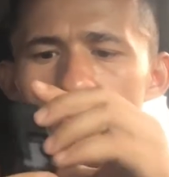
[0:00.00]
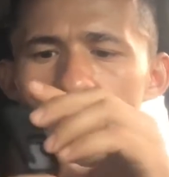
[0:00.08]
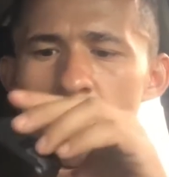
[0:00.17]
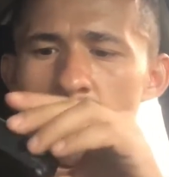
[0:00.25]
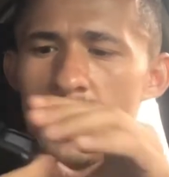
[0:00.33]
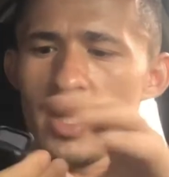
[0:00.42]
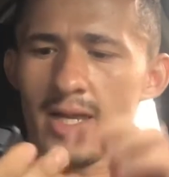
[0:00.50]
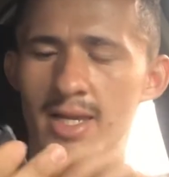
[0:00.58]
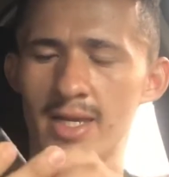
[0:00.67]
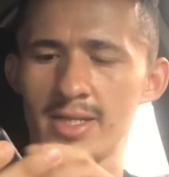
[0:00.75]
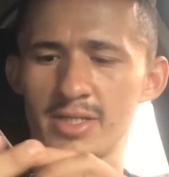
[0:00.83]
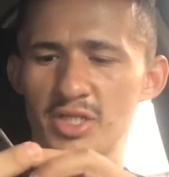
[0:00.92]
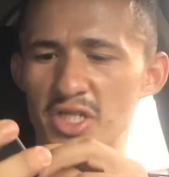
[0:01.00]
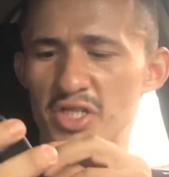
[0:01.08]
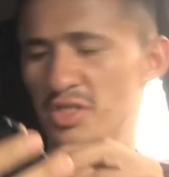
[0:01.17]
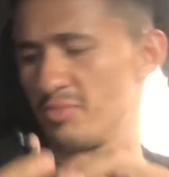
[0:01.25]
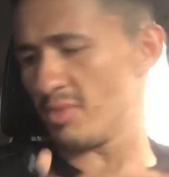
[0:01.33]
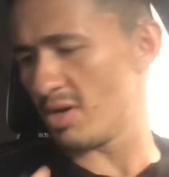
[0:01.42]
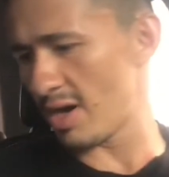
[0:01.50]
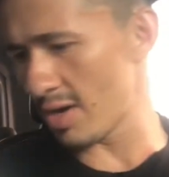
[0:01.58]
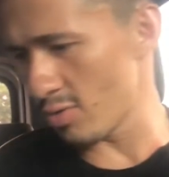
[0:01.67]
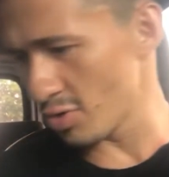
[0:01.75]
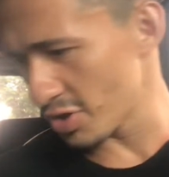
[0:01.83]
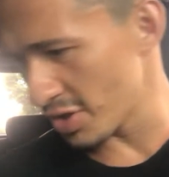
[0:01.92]
Mas galera, de antemão, já
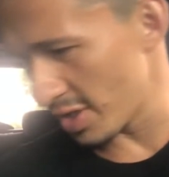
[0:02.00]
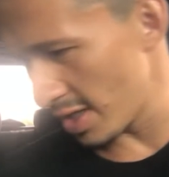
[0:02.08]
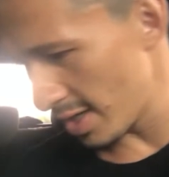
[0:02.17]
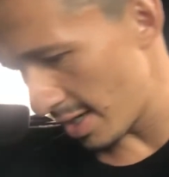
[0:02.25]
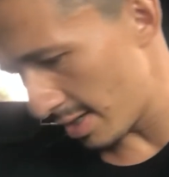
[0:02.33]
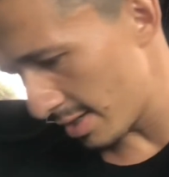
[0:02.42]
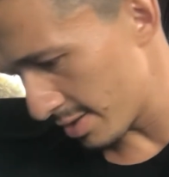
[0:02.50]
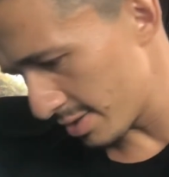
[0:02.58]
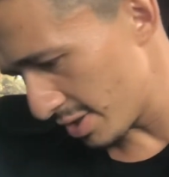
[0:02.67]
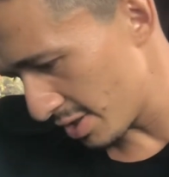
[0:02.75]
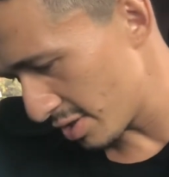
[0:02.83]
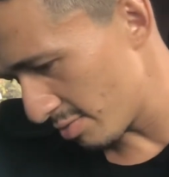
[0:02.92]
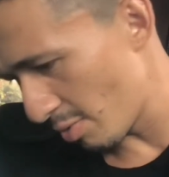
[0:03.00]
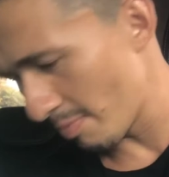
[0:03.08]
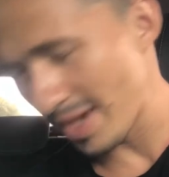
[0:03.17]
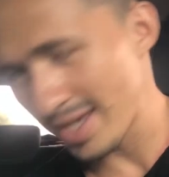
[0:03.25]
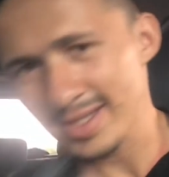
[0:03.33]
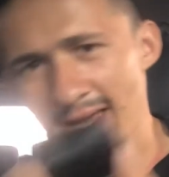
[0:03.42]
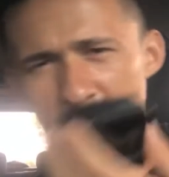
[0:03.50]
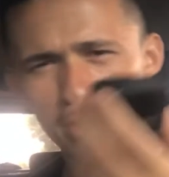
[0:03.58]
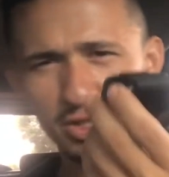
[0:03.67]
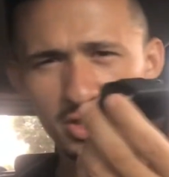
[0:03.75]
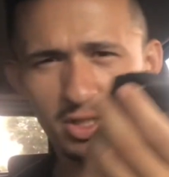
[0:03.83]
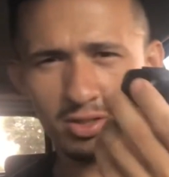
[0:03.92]
gostei, galera. De antemão,
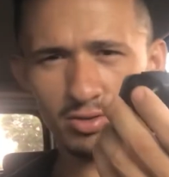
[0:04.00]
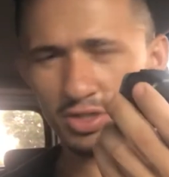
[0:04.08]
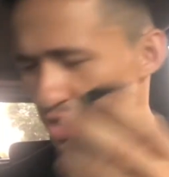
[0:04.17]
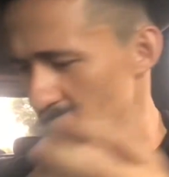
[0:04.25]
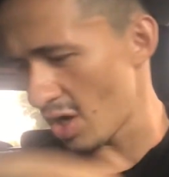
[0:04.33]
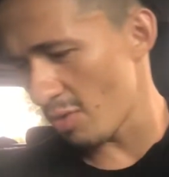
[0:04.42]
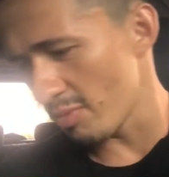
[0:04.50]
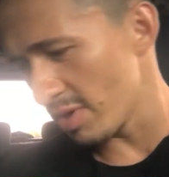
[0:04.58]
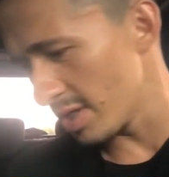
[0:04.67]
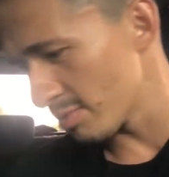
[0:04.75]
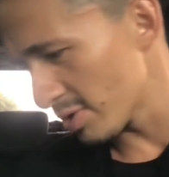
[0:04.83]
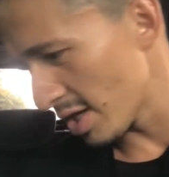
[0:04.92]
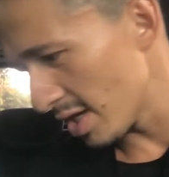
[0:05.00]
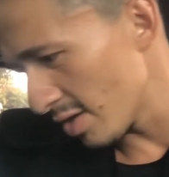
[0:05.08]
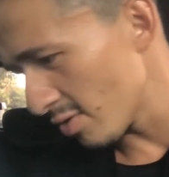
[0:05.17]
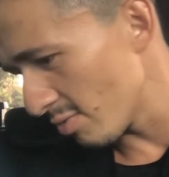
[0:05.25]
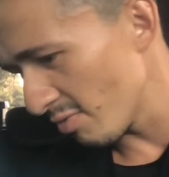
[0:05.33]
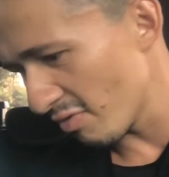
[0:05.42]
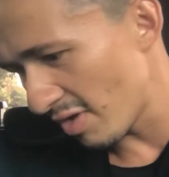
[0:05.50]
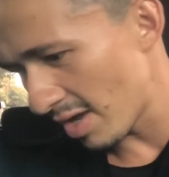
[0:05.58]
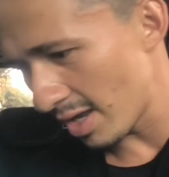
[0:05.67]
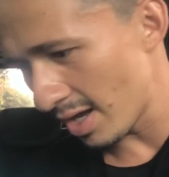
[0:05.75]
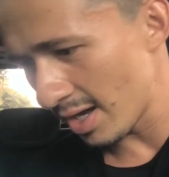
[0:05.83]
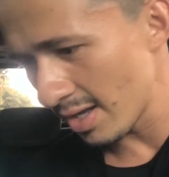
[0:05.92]
pesadinho, ó, original mesmo, não tem nem como
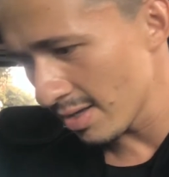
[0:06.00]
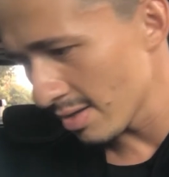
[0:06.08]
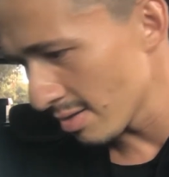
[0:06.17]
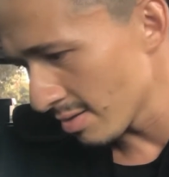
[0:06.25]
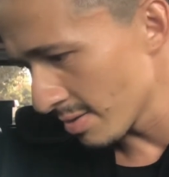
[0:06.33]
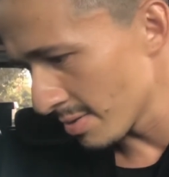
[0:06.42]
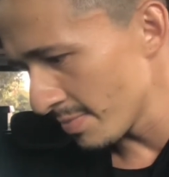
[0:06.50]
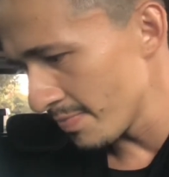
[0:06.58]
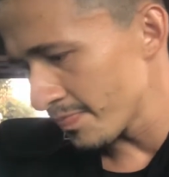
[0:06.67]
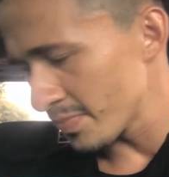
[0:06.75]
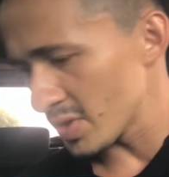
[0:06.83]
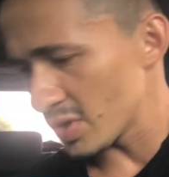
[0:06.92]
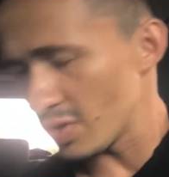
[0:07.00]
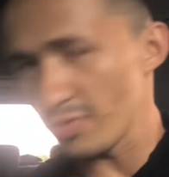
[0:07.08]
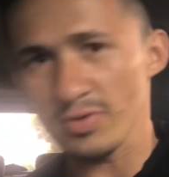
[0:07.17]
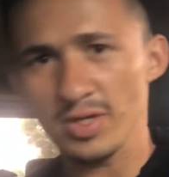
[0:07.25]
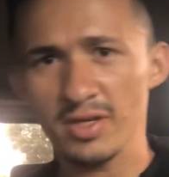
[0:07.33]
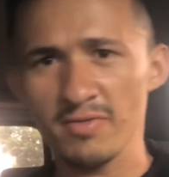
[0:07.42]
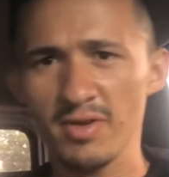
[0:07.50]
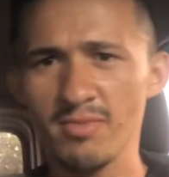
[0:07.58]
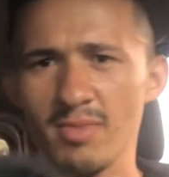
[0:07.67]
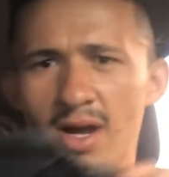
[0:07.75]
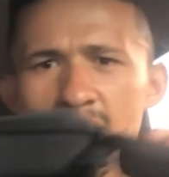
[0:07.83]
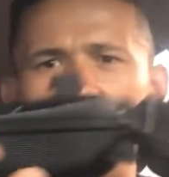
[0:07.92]
falar. Deixa eu ver o que que veio
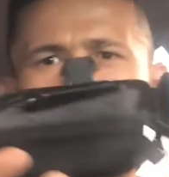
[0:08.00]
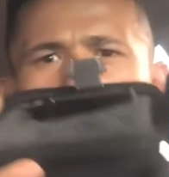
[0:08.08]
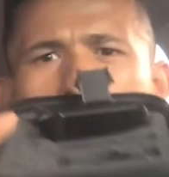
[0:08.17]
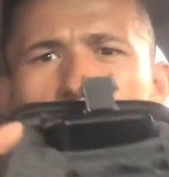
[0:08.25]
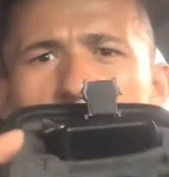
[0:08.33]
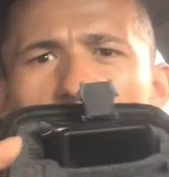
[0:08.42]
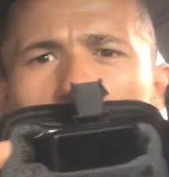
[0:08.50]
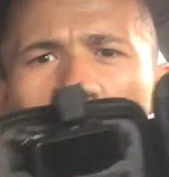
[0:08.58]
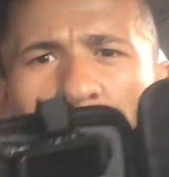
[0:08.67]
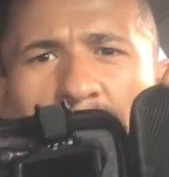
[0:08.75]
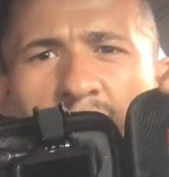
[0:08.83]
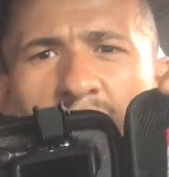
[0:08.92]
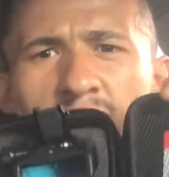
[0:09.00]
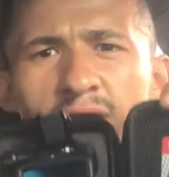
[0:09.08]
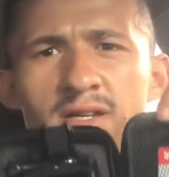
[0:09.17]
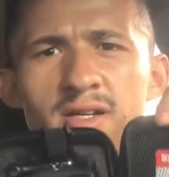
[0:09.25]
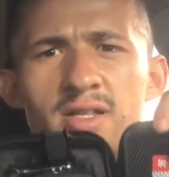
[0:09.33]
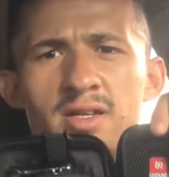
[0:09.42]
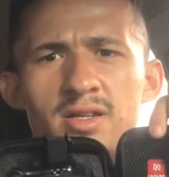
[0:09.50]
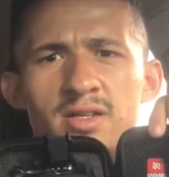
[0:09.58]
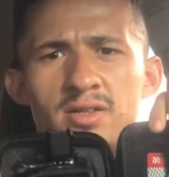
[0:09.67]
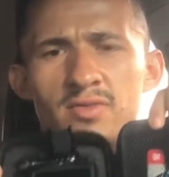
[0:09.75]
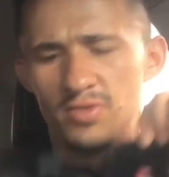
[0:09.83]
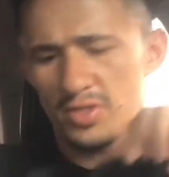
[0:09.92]
mais, galera, ó, que veio na bolsinha dela aí, galera.
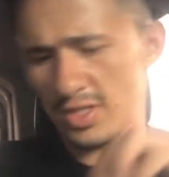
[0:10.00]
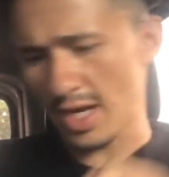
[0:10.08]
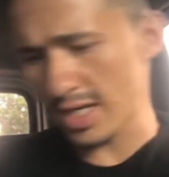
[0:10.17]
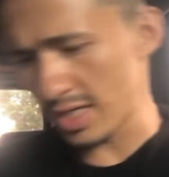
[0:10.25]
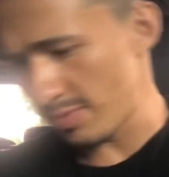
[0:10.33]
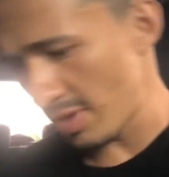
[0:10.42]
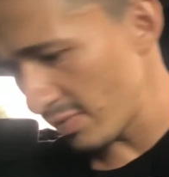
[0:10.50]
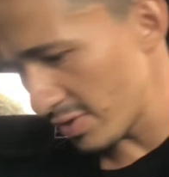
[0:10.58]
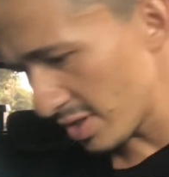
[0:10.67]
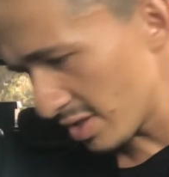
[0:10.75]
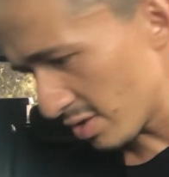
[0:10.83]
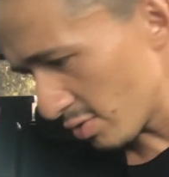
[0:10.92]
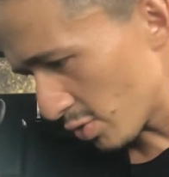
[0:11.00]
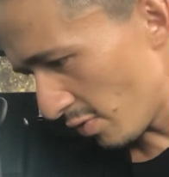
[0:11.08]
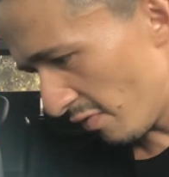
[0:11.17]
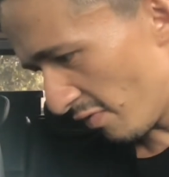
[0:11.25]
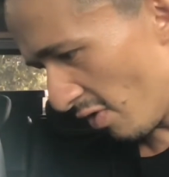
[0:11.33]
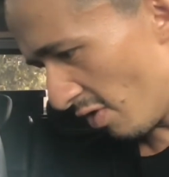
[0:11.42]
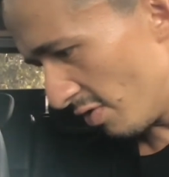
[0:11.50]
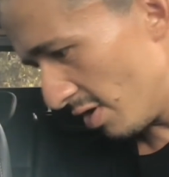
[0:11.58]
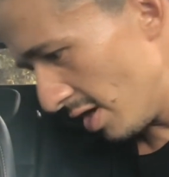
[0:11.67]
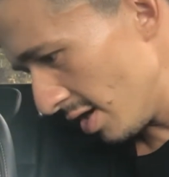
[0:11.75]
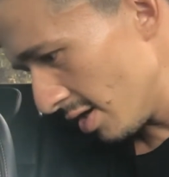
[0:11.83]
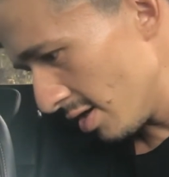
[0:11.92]
Vou tirar aqui pra vocês que eu sou foda,
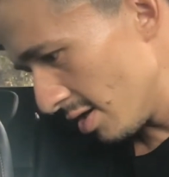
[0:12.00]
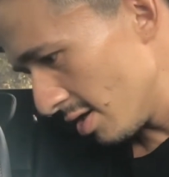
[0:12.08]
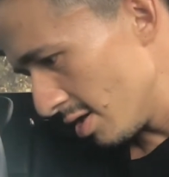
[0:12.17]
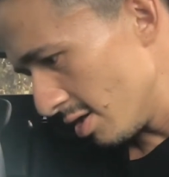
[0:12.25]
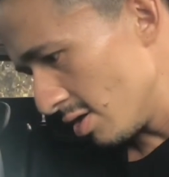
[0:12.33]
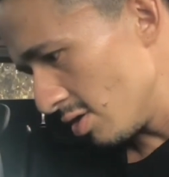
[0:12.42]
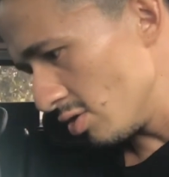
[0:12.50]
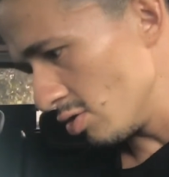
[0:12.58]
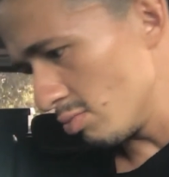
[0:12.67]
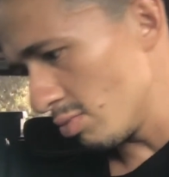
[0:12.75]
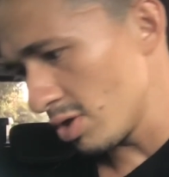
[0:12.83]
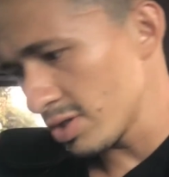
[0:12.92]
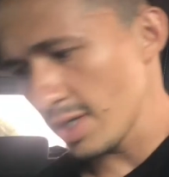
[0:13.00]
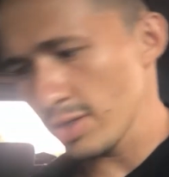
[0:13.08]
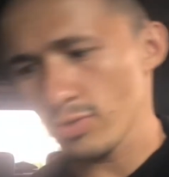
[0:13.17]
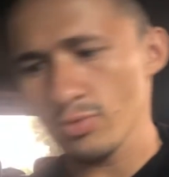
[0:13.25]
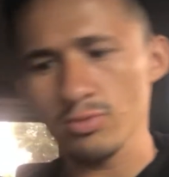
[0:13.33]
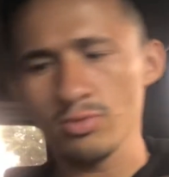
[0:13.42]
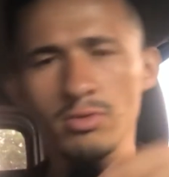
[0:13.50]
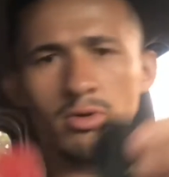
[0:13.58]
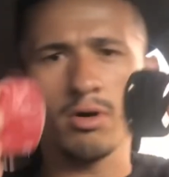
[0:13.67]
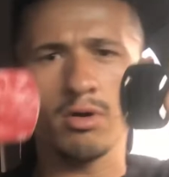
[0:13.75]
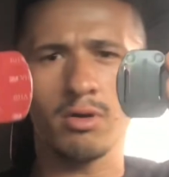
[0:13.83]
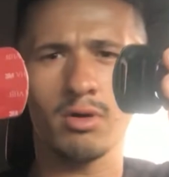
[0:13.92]
né? Eu mostro é tudo
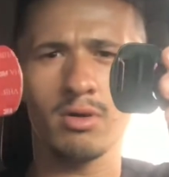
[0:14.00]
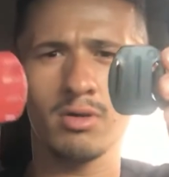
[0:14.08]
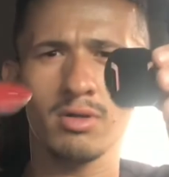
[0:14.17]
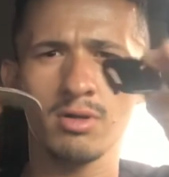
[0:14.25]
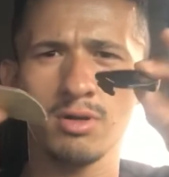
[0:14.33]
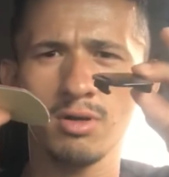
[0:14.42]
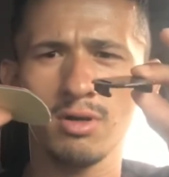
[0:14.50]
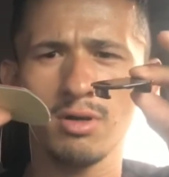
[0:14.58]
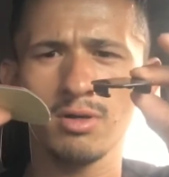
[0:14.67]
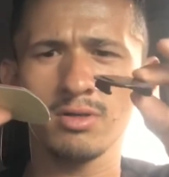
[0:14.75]
logo, ó.